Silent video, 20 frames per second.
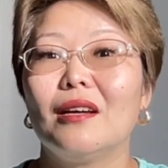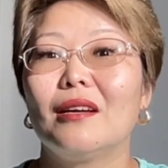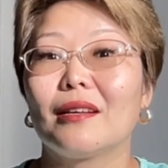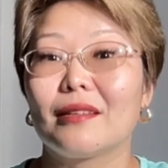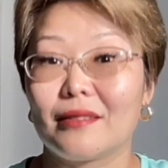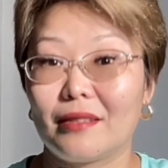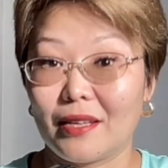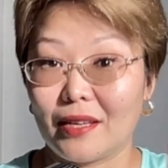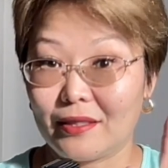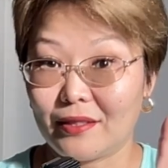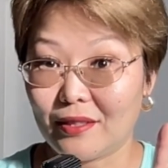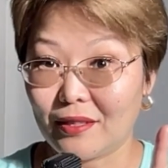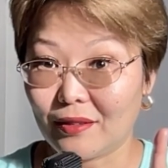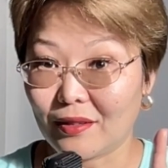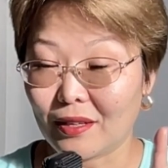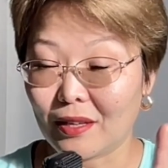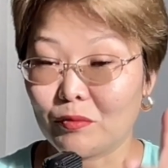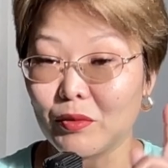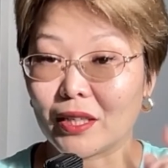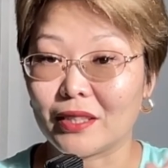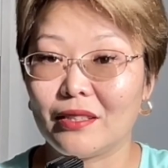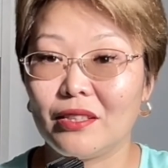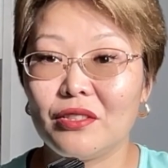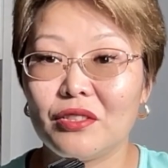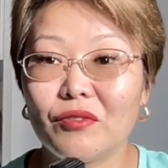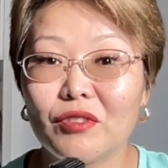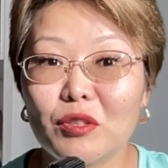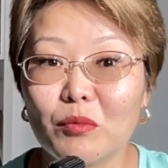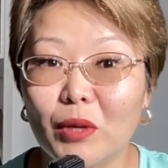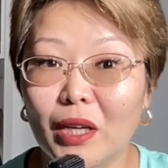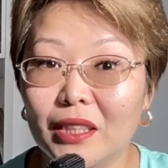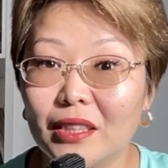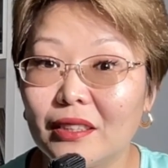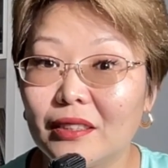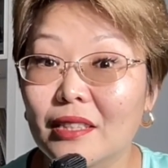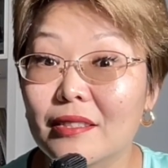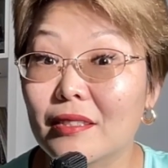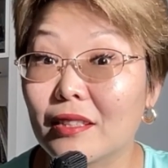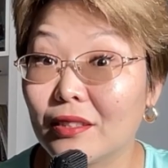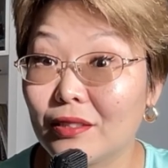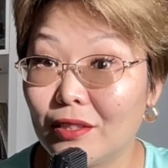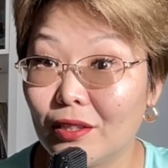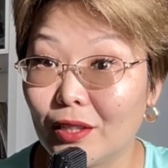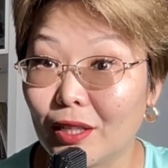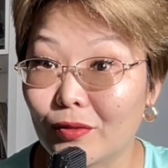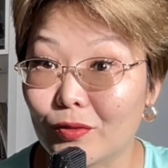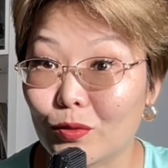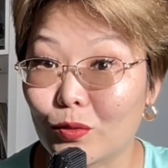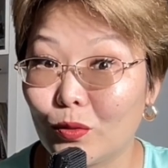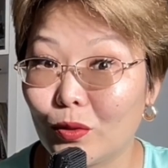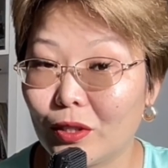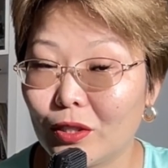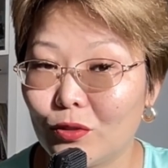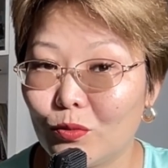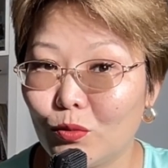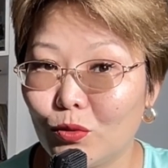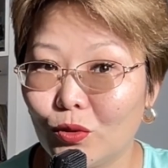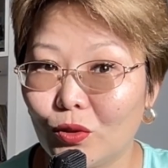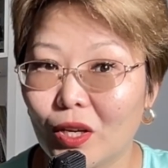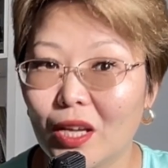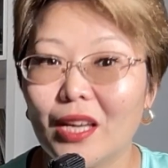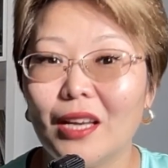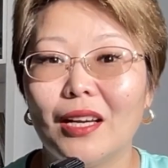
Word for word: Кстати, обратите внимание на скандинавскую ходьбу.